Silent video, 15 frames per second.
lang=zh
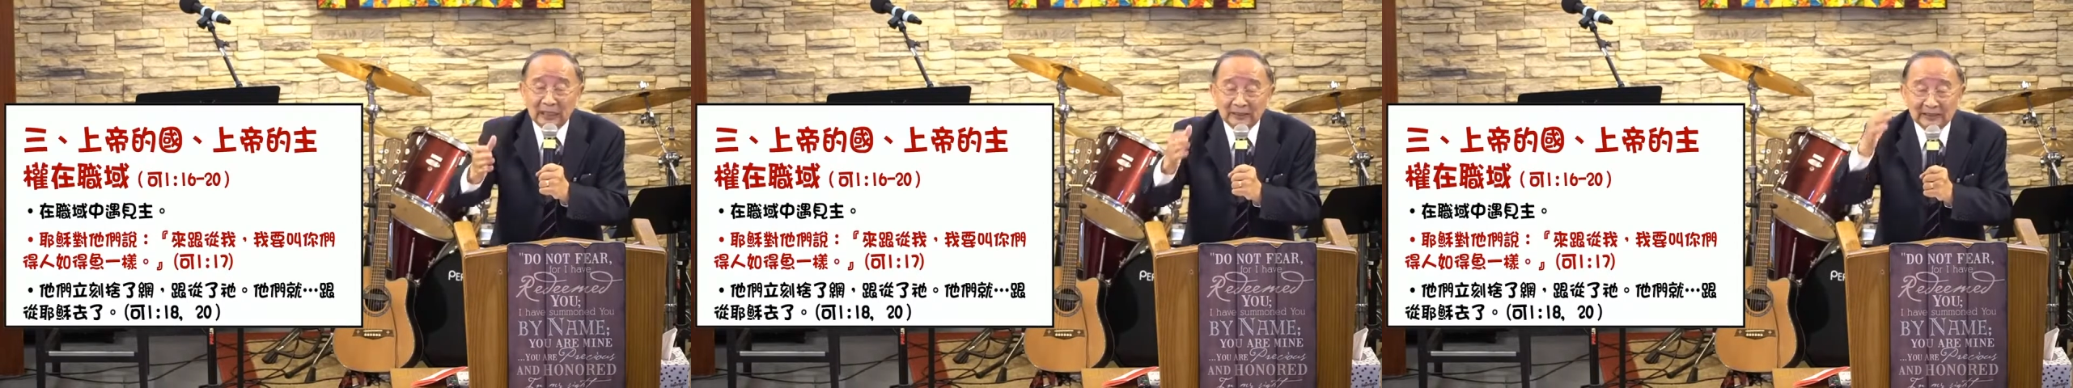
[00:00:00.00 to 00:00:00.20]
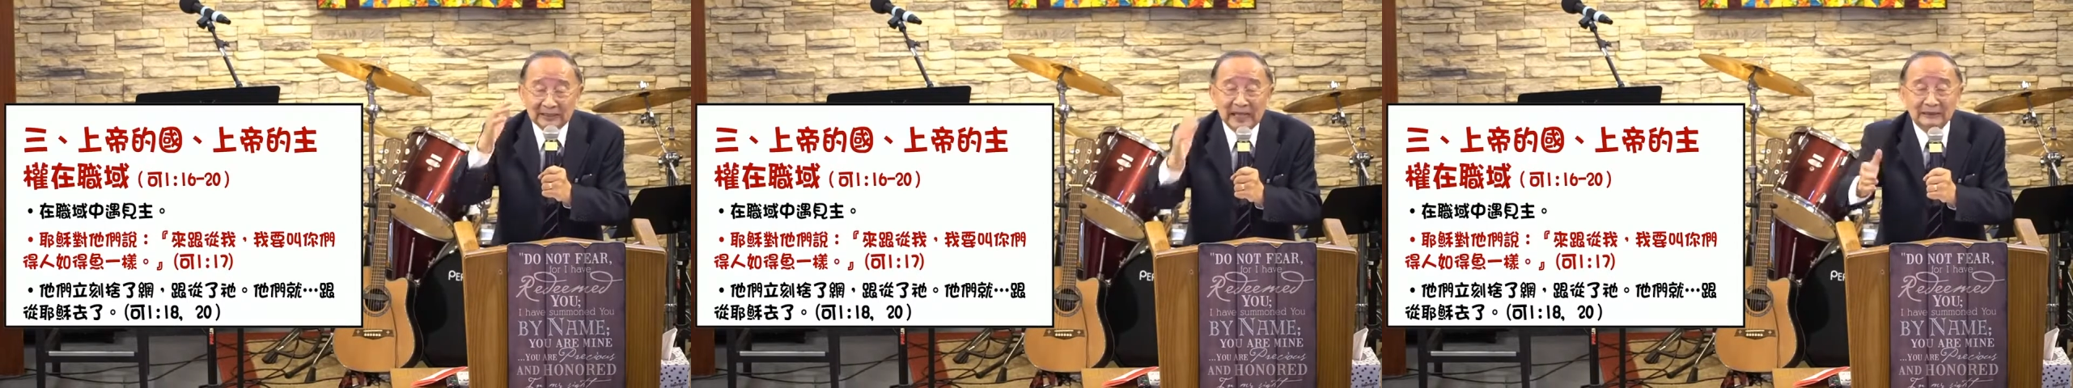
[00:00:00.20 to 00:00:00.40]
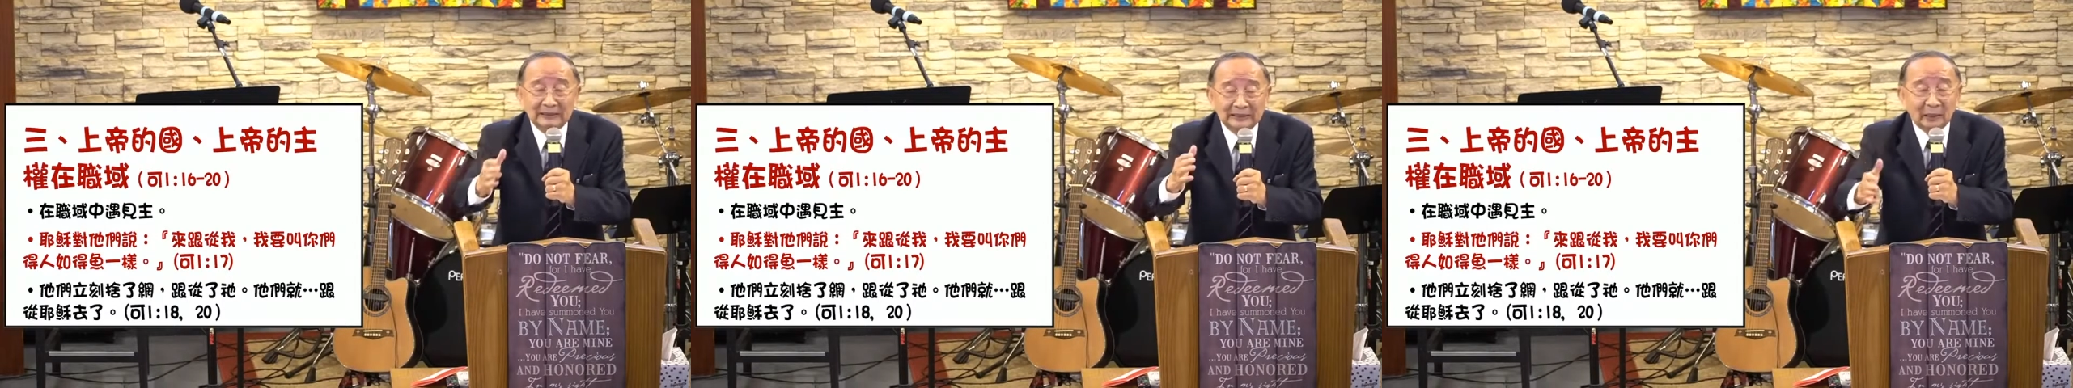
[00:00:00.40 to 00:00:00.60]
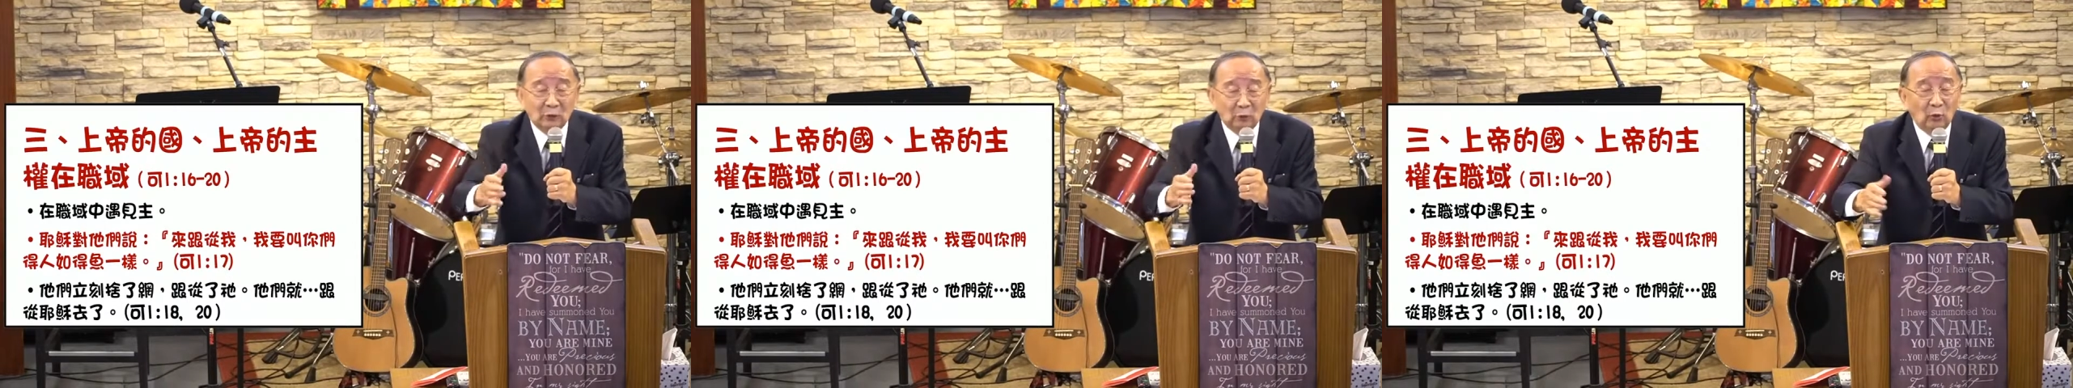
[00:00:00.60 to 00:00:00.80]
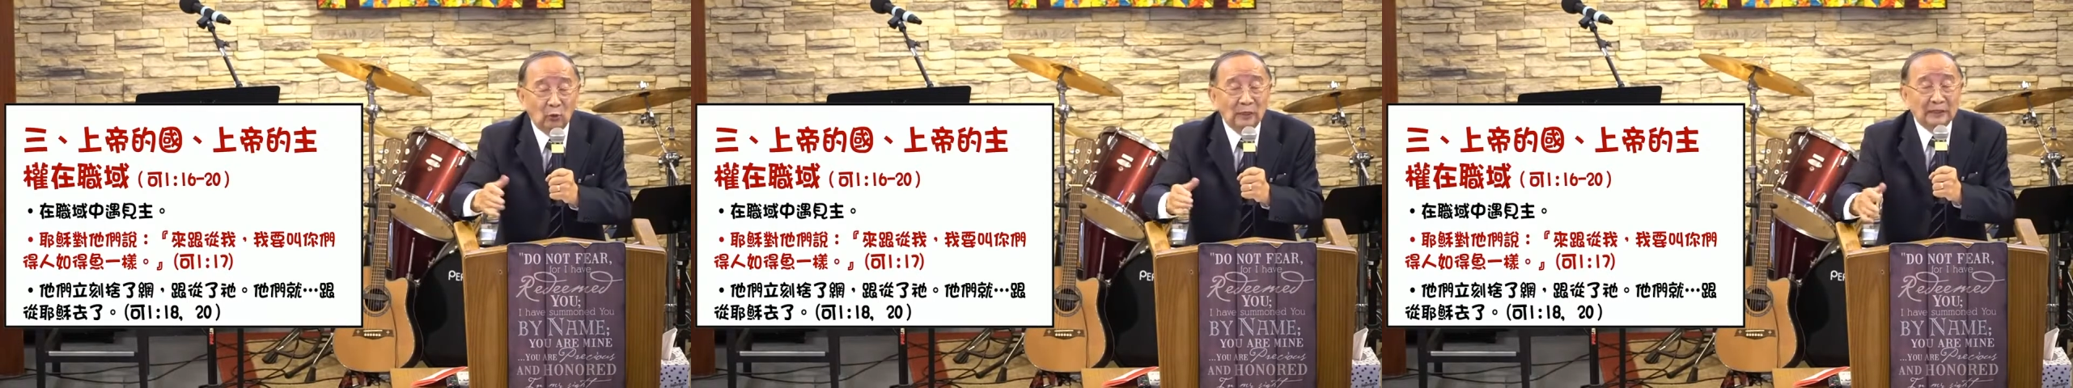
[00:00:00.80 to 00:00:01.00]
上帝的
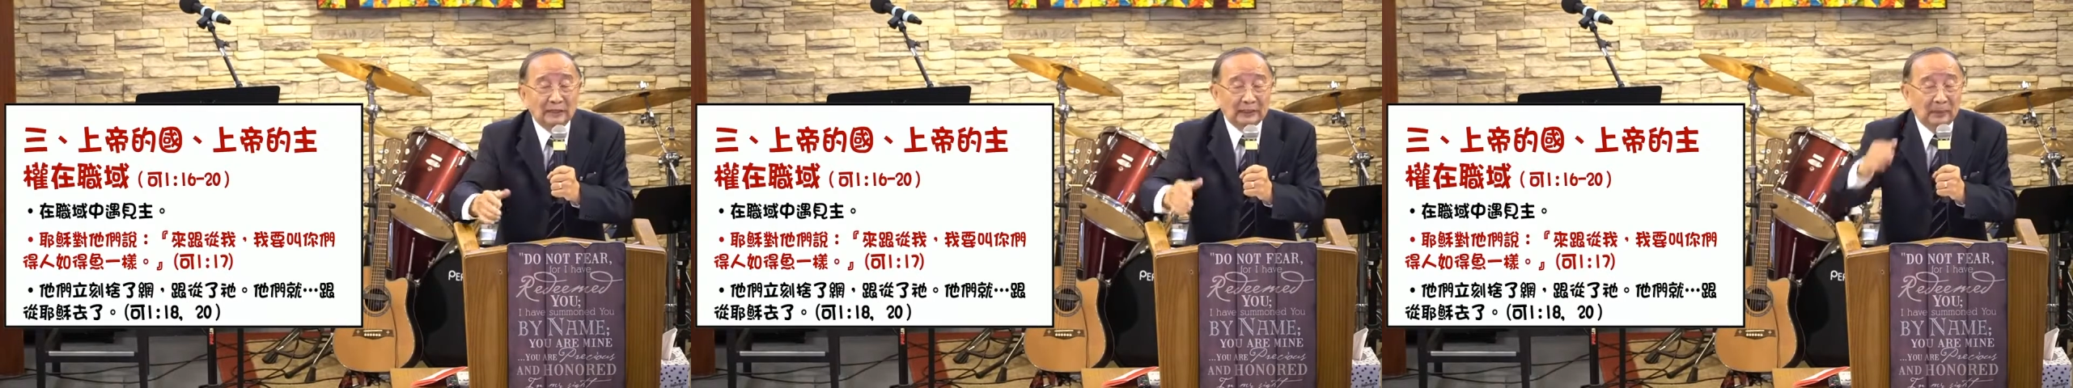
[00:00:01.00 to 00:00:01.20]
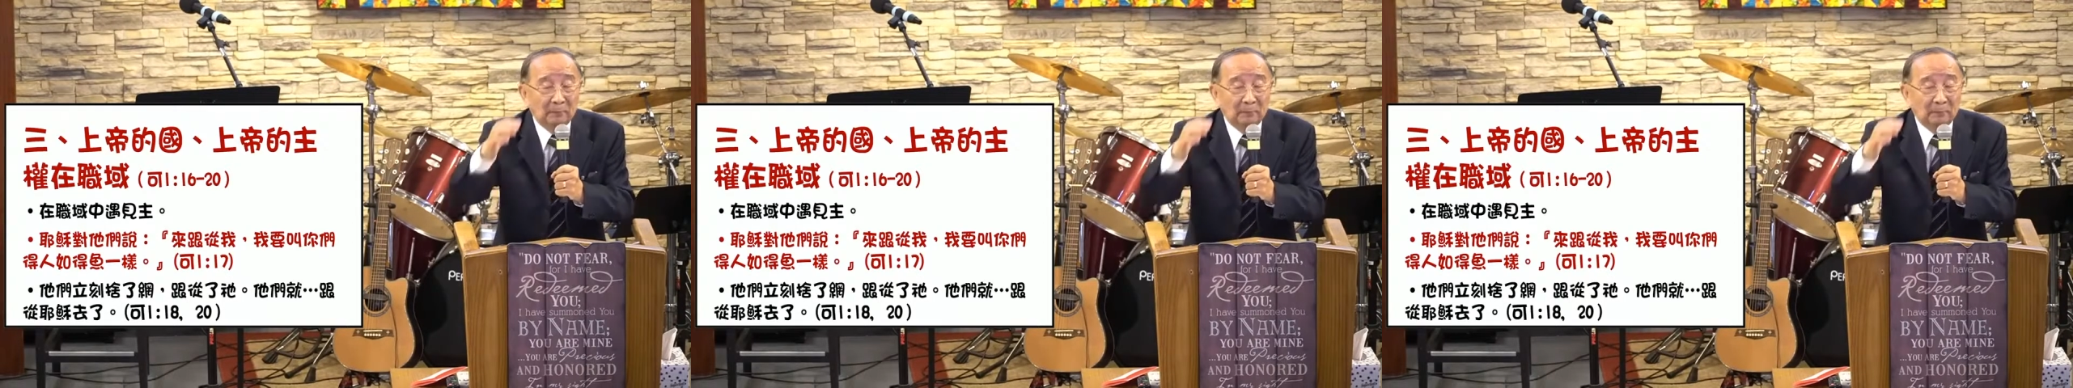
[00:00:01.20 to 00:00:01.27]
国也